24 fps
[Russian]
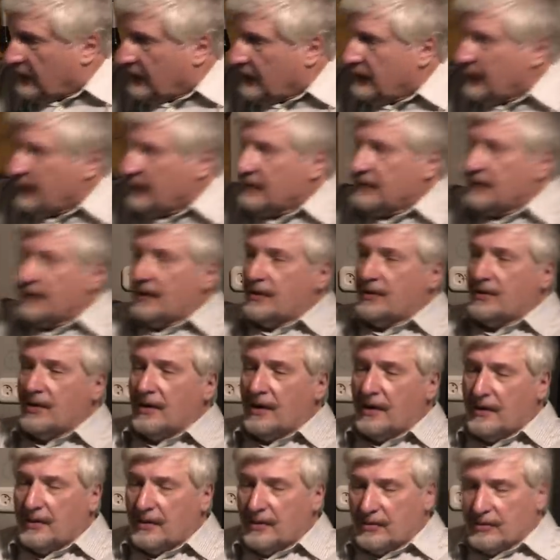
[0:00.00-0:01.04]
Это
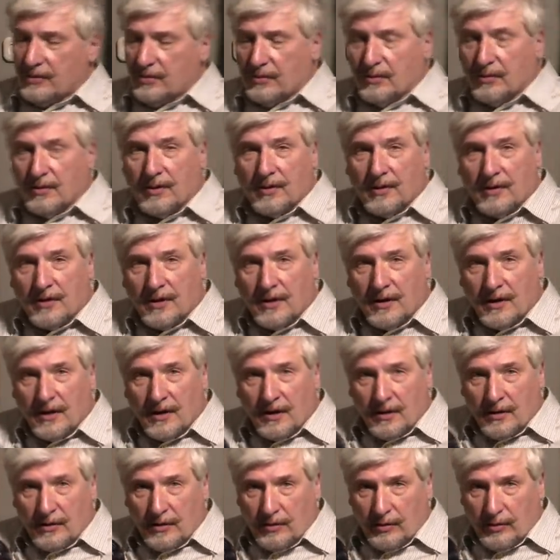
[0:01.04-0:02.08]
означает, что
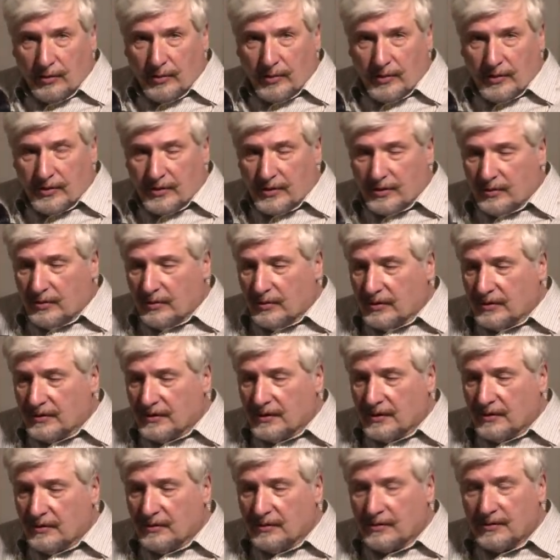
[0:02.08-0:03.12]
Ребрышки только с
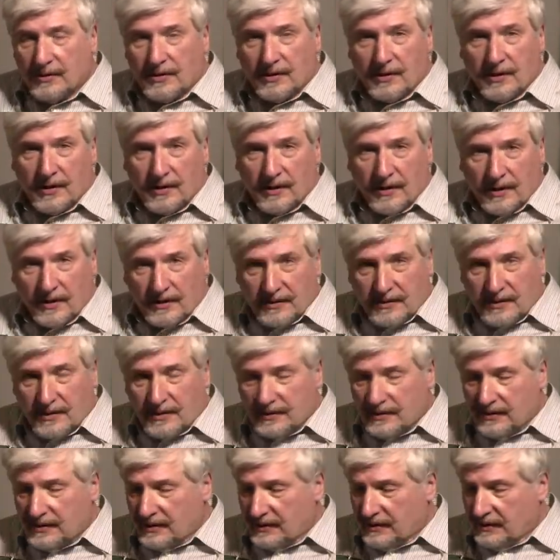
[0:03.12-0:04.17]
одной стороны, а
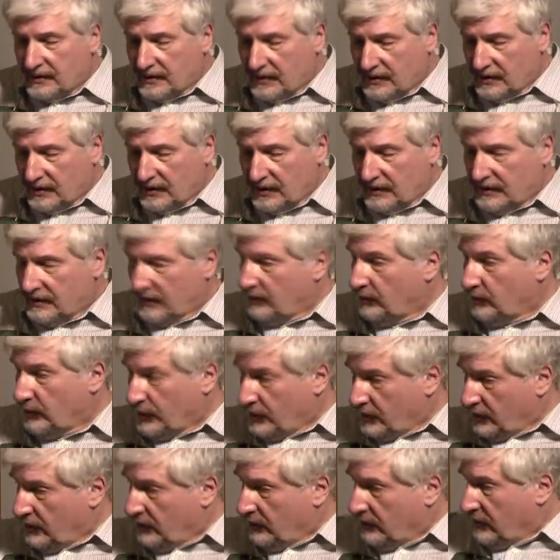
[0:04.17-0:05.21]
здесь нет держатель.
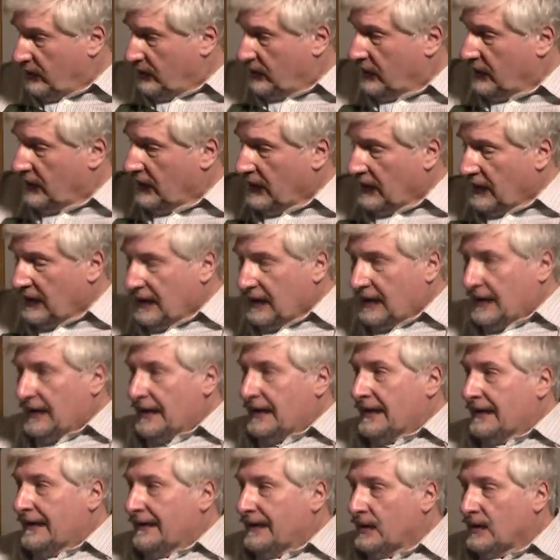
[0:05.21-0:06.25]
Почему?
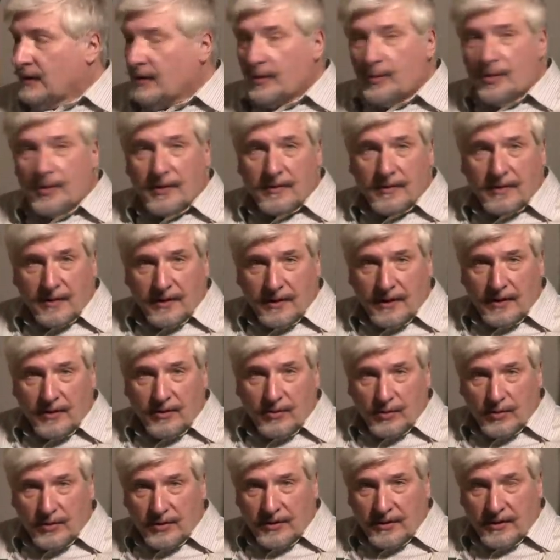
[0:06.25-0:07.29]
Ну, во-первых,
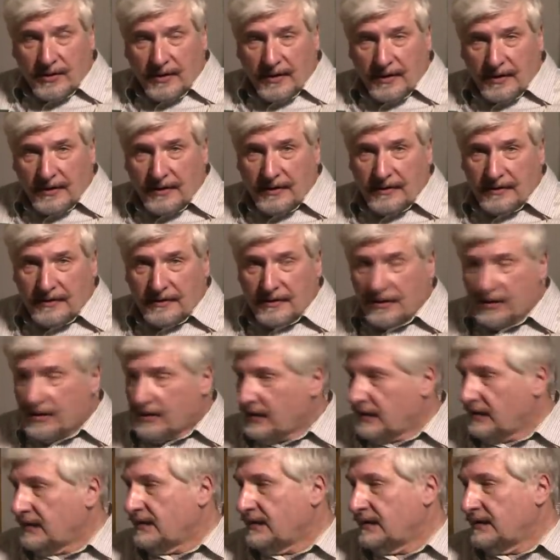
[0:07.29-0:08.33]
надежнее
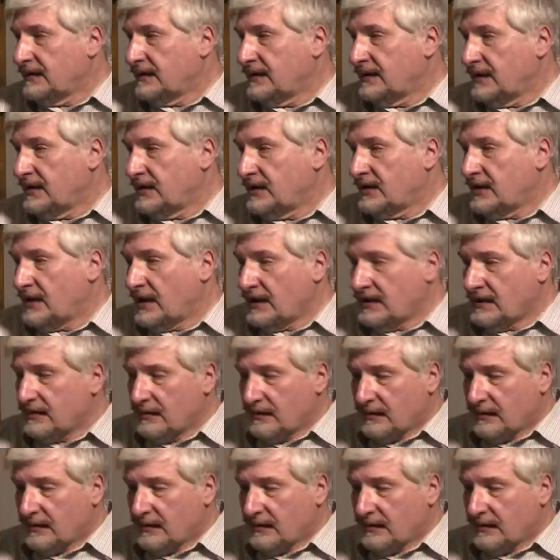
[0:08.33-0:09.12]
э, заряжать.